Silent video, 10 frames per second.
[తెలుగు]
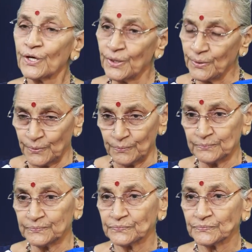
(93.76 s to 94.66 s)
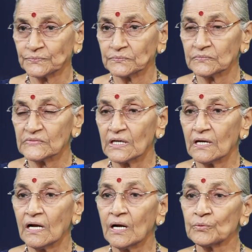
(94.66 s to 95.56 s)
రెండు
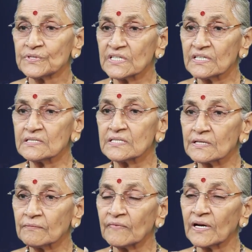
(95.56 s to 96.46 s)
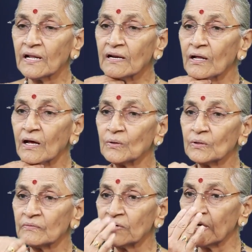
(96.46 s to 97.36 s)
ఆ ఉచ్చరించటం వల్ల
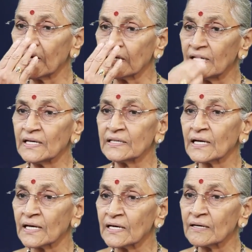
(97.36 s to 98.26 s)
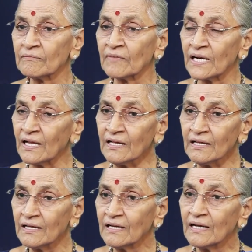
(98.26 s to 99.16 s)
నాలుక వెళ్ళి అంగిలికి తగలడం వల్ల
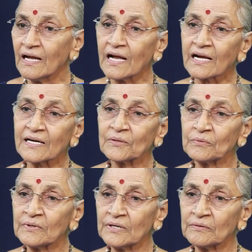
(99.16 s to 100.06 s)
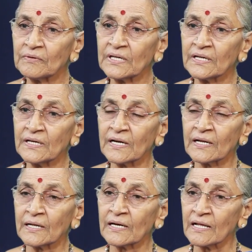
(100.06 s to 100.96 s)
అక్కడ ఉన్నటువంటి
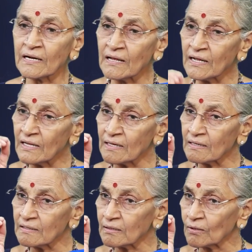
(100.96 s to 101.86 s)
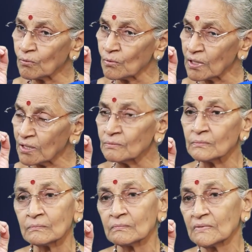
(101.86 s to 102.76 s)
నరాల కొనలు
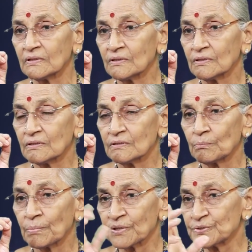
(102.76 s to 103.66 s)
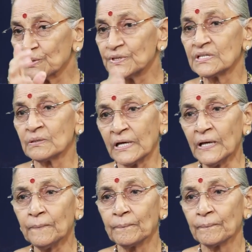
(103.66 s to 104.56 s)
ప్రచోదితమై